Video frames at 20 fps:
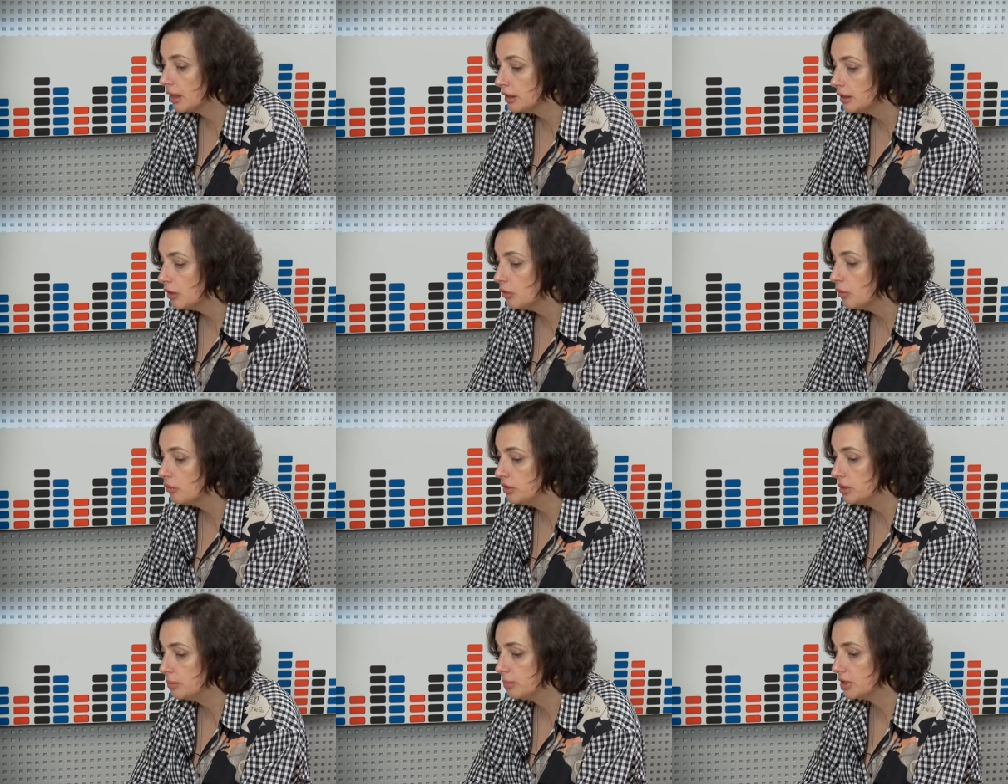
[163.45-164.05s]

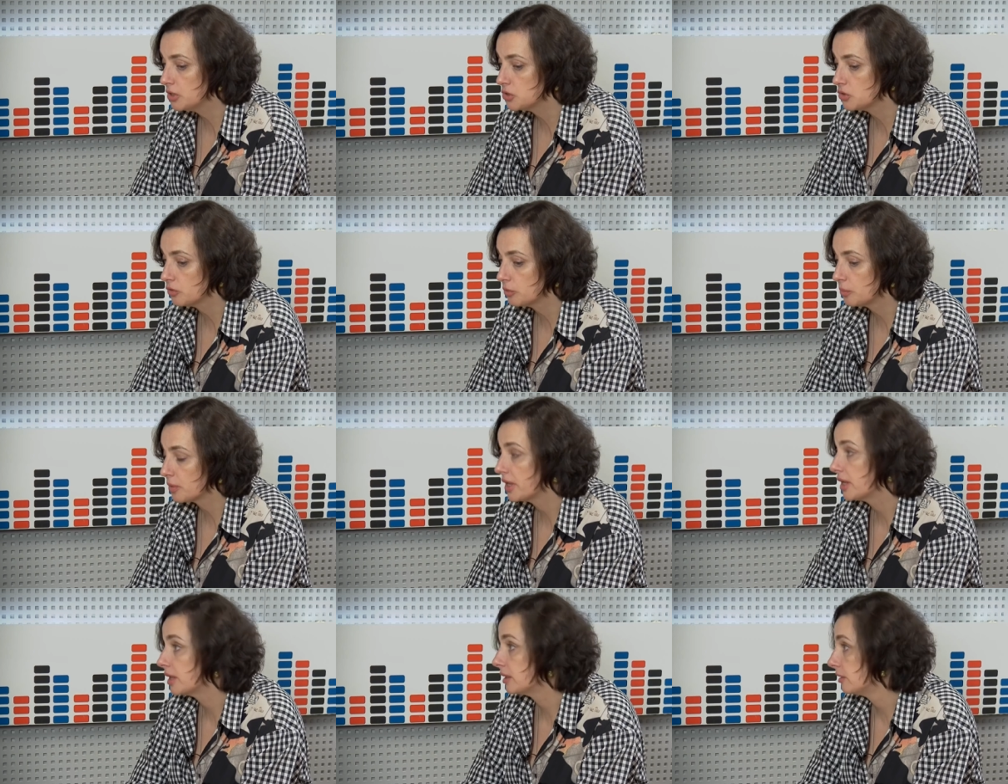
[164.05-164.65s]
такого небольшого
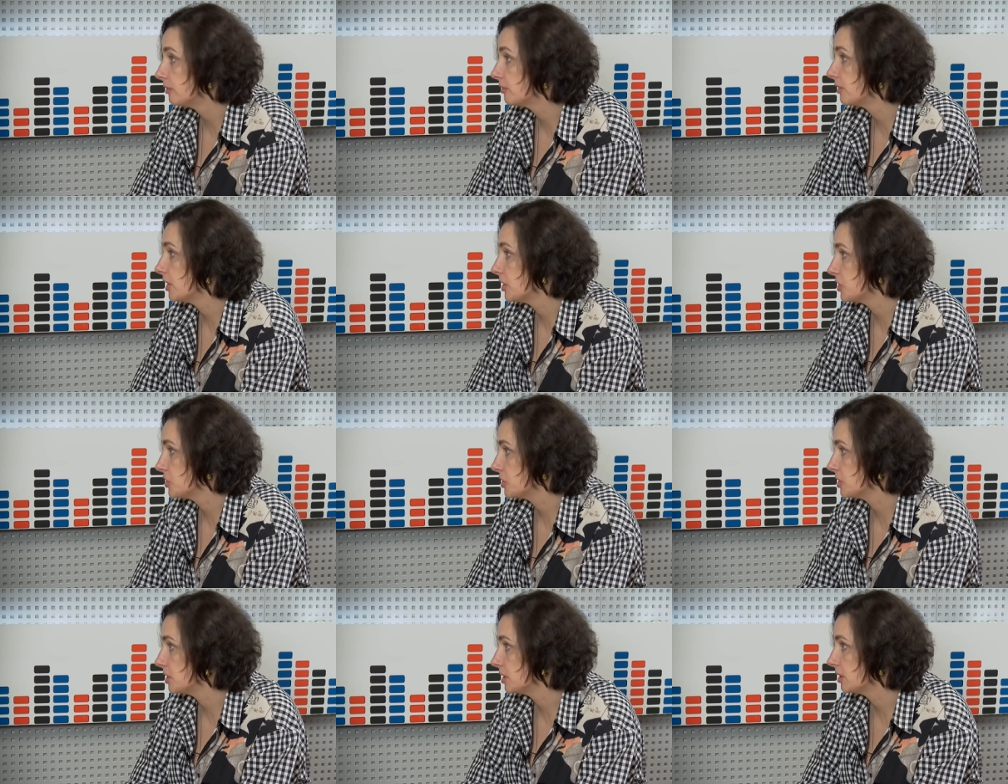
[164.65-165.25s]
проекта в
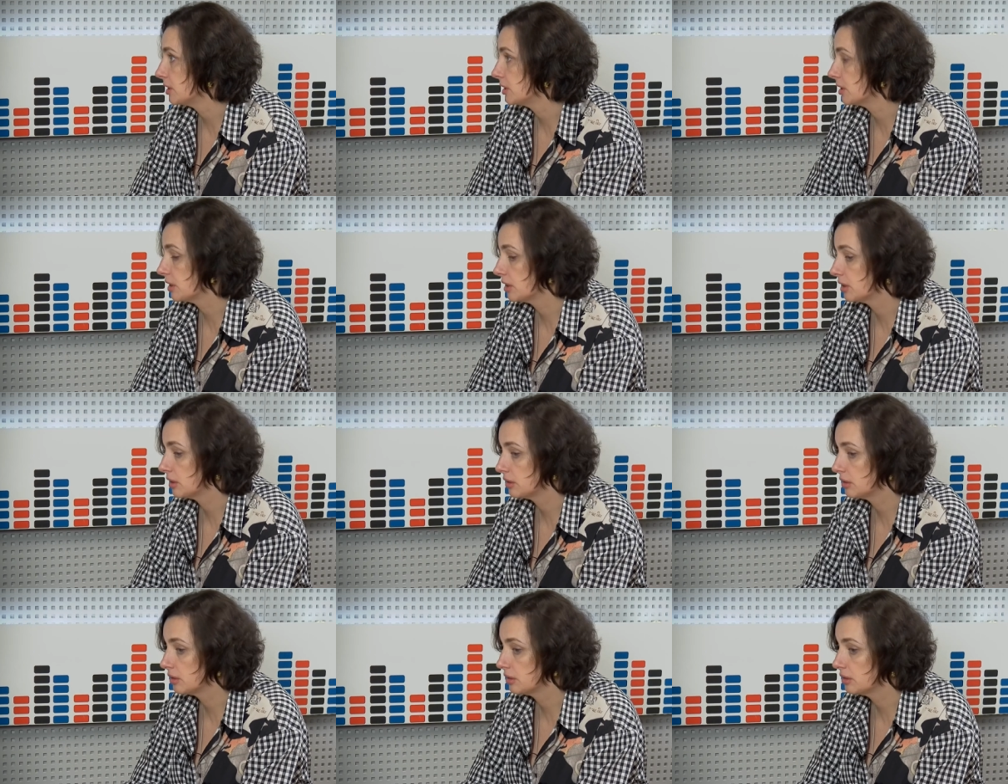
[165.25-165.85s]
Кашине на,
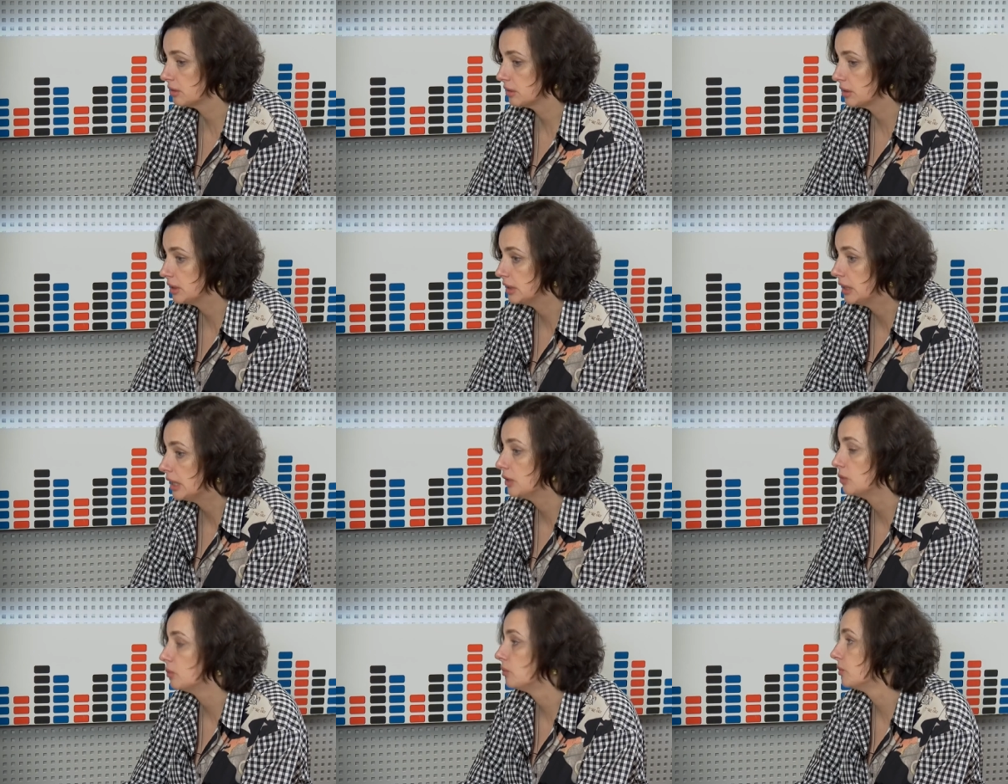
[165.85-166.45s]

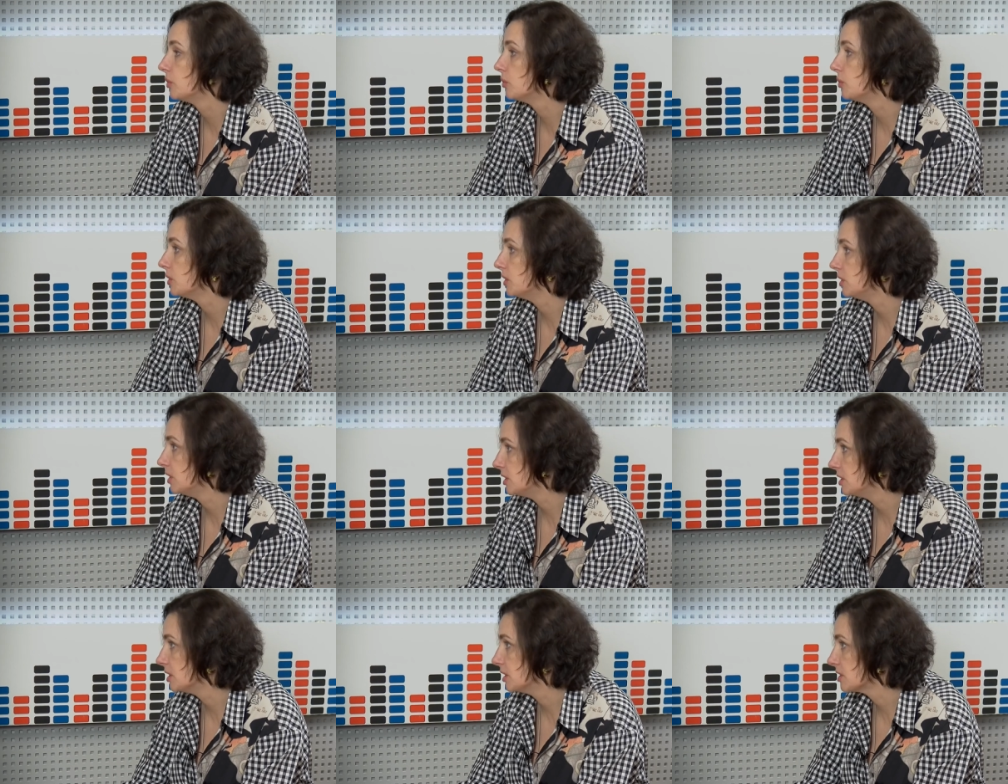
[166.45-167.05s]
на Новый год
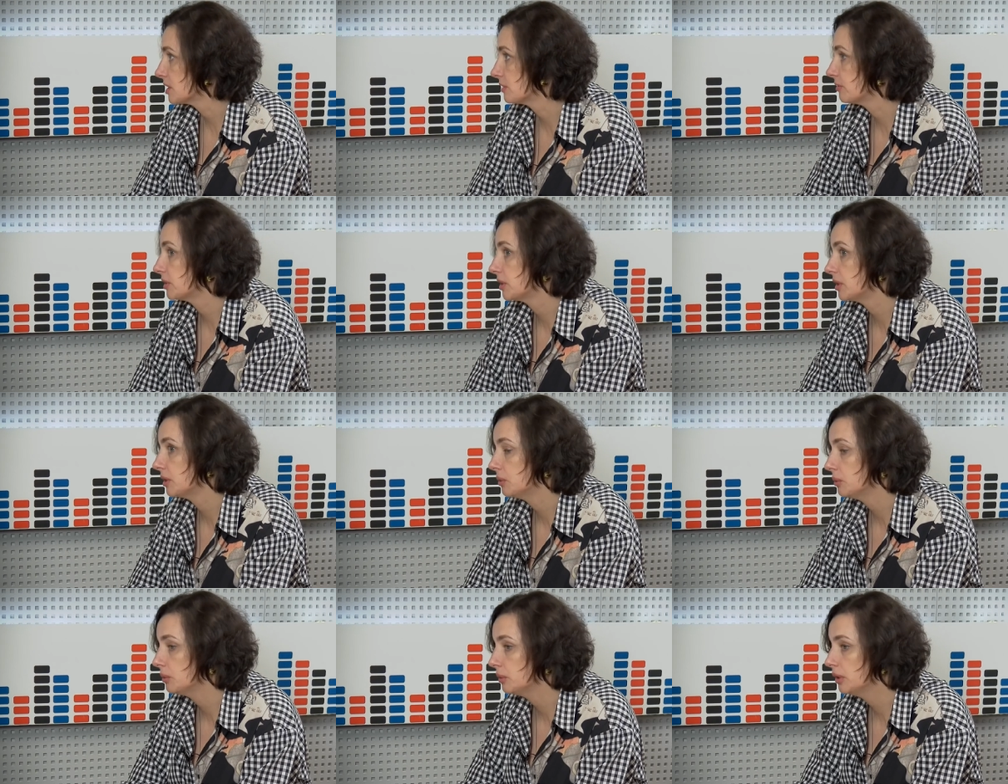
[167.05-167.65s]
Дни детского
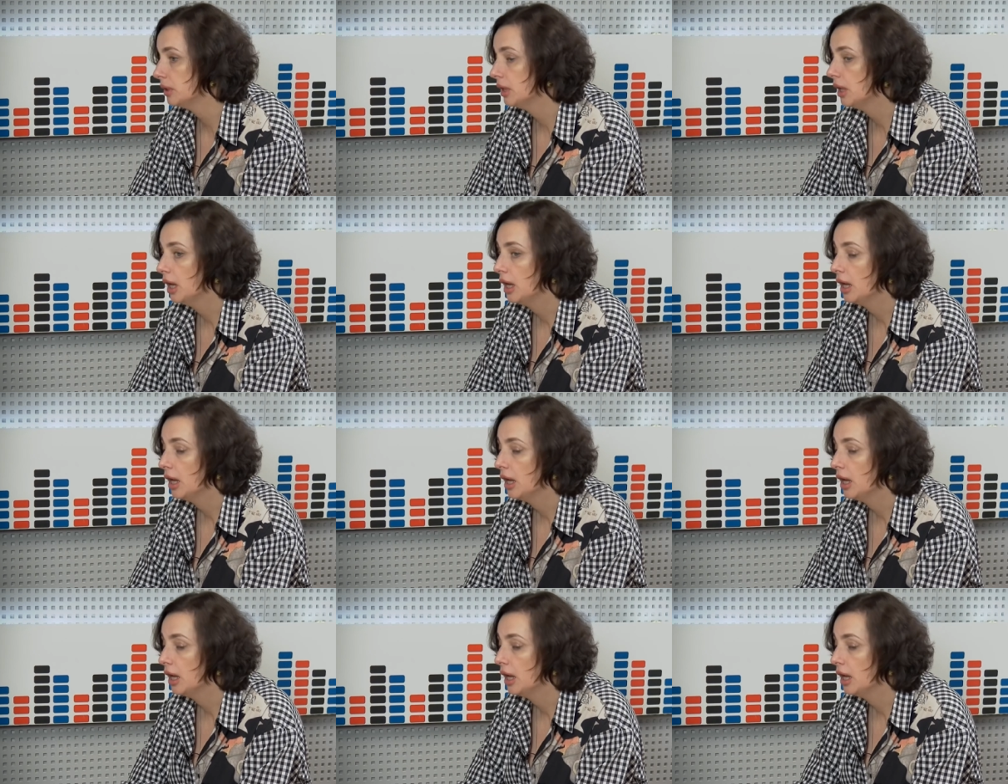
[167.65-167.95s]
кино.